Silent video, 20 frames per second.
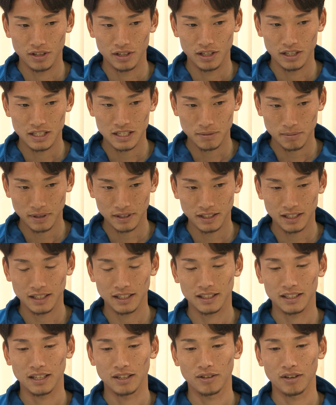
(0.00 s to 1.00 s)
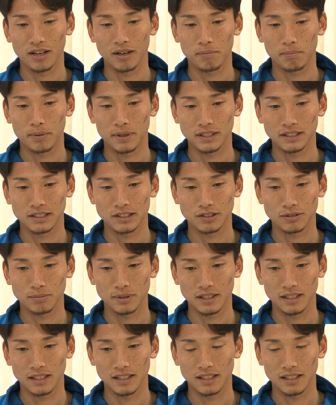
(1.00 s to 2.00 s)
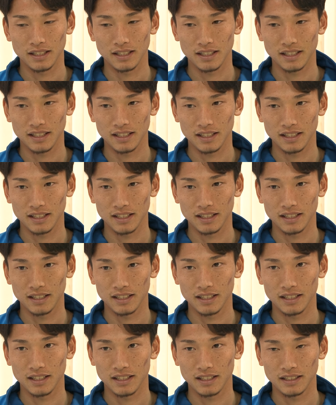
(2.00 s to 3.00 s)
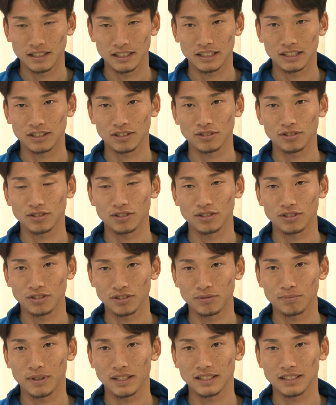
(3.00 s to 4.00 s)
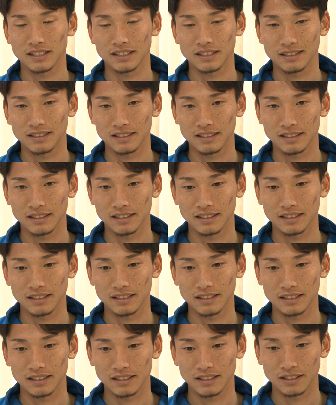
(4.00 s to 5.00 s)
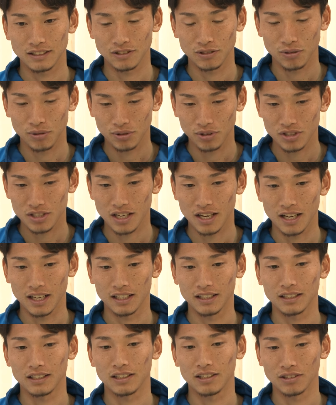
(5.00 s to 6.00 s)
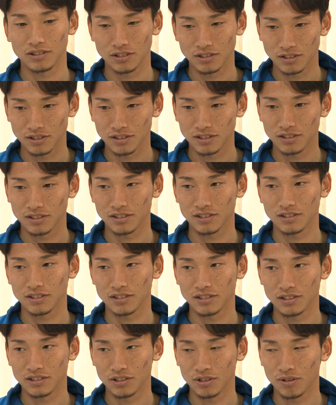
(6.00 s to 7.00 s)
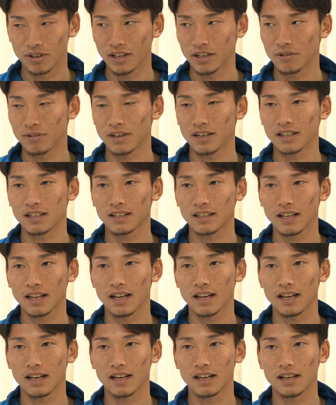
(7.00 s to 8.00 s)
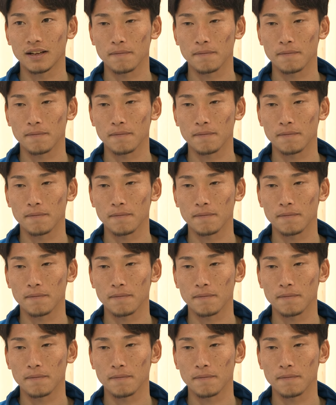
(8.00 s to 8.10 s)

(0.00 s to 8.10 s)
う一番出てきたのがやっぱり守備に集中まずすることじゃないっていうのは言われて、